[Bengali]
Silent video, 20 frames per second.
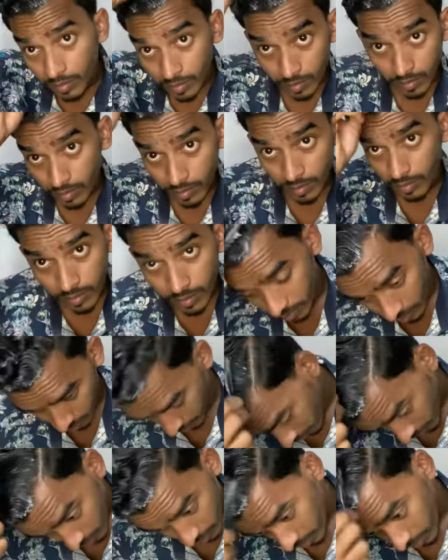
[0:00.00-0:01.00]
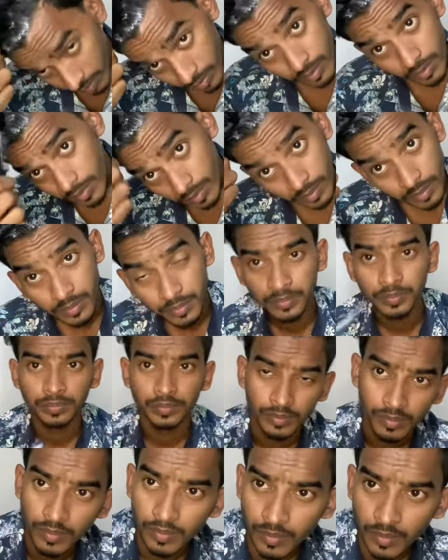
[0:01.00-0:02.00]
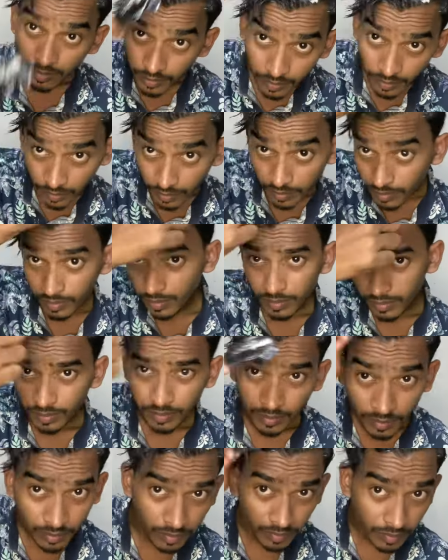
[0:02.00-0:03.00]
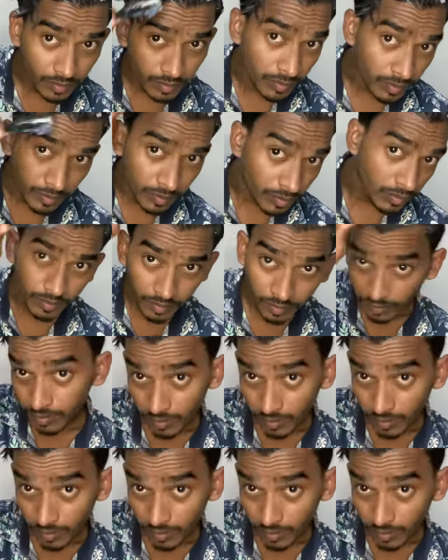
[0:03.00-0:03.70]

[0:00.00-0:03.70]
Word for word: এটা একা করাটা খুব টাফ যেহেতু আমার কোনো পার্টনার নেই সেহেতু আমি একাই